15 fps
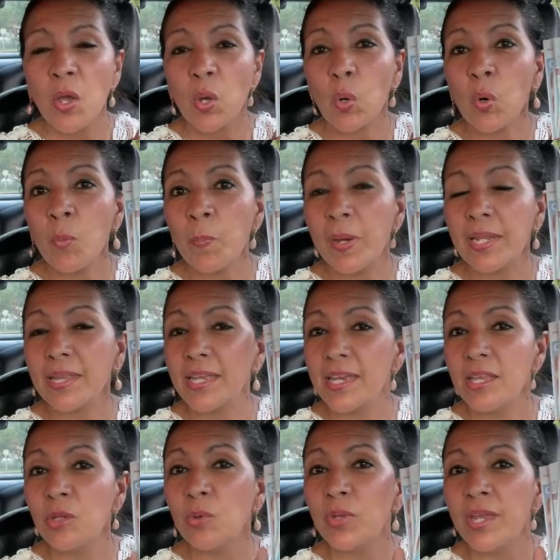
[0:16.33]

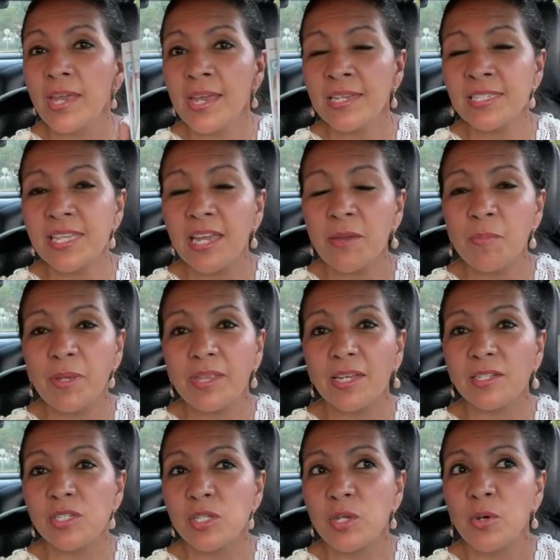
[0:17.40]
compartiendo de esta
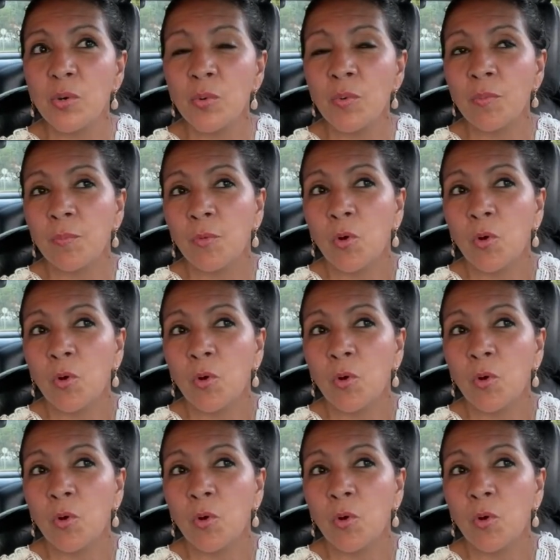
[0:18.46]
invitación